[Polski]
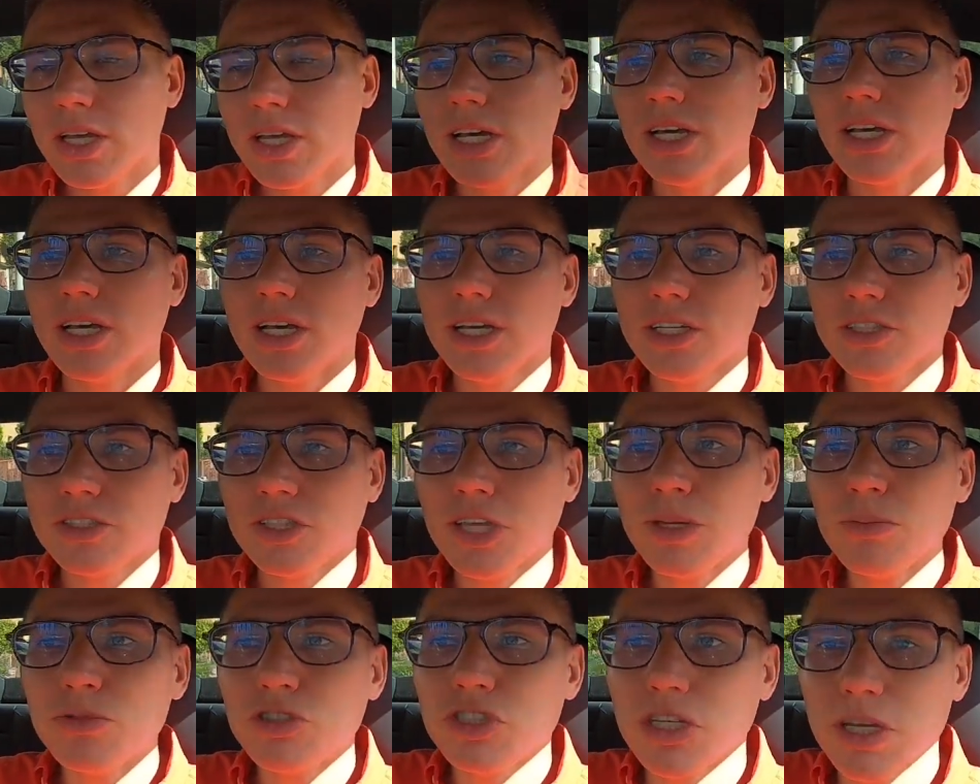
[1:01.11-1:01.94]
E,
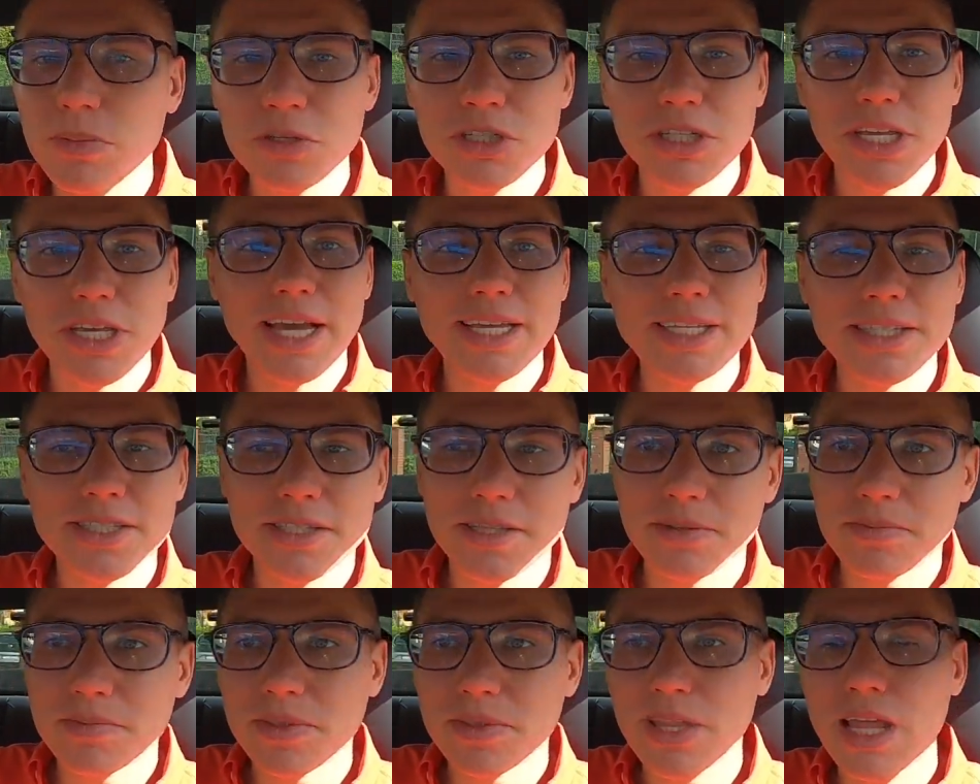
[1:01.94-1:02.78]
tym czymś jest
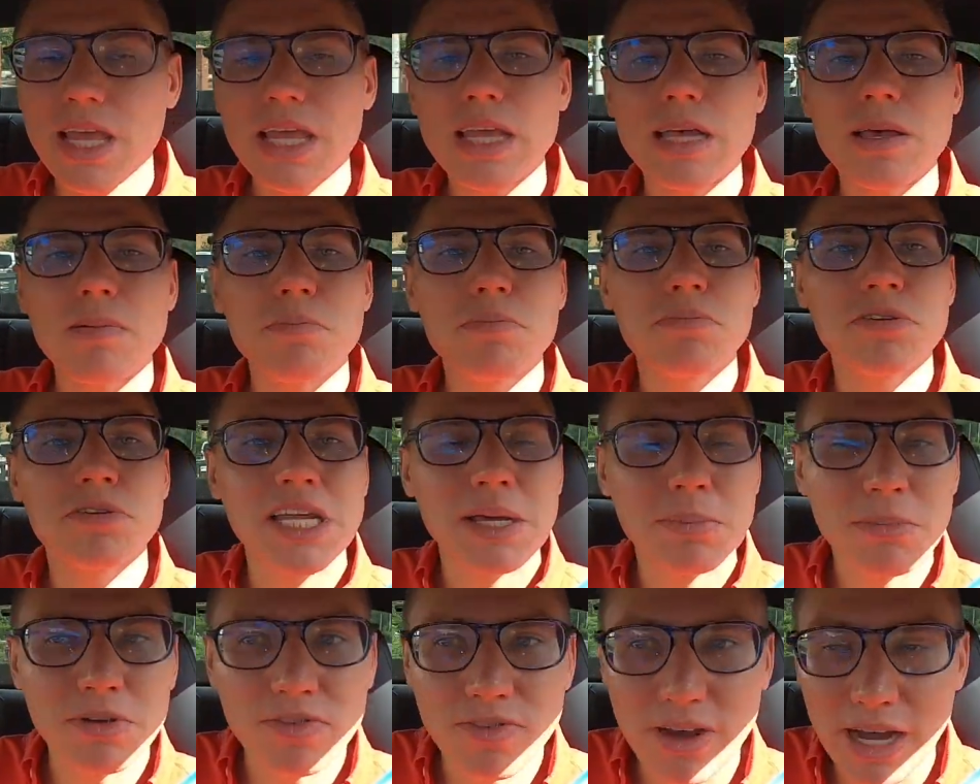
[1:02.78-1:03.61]

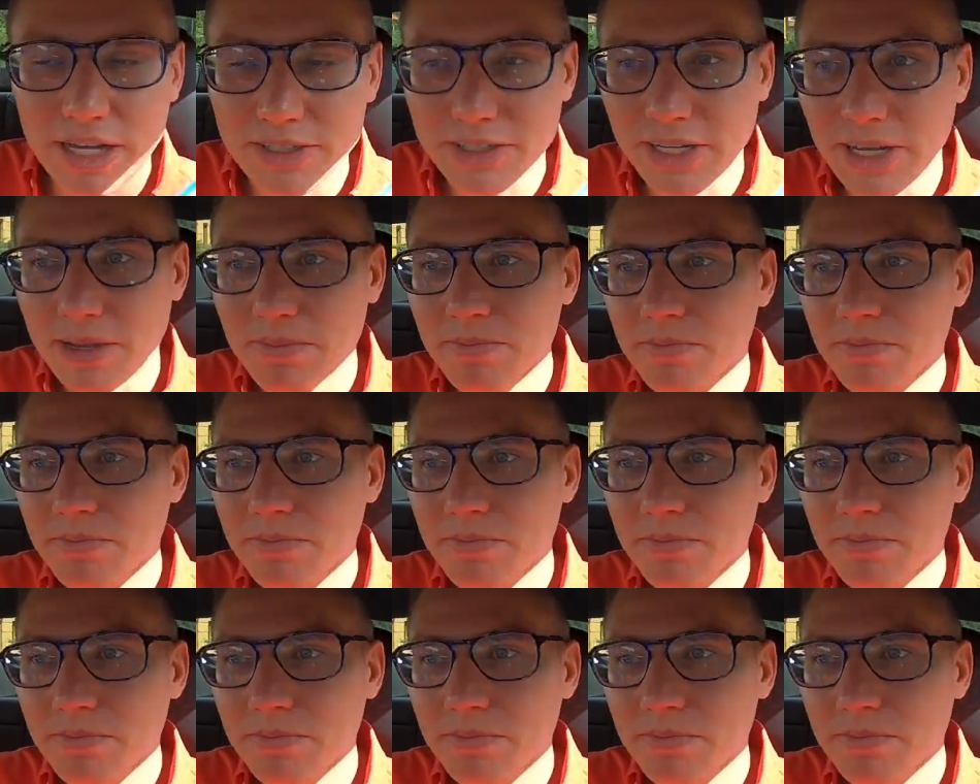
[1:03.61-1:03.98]
przebywanie.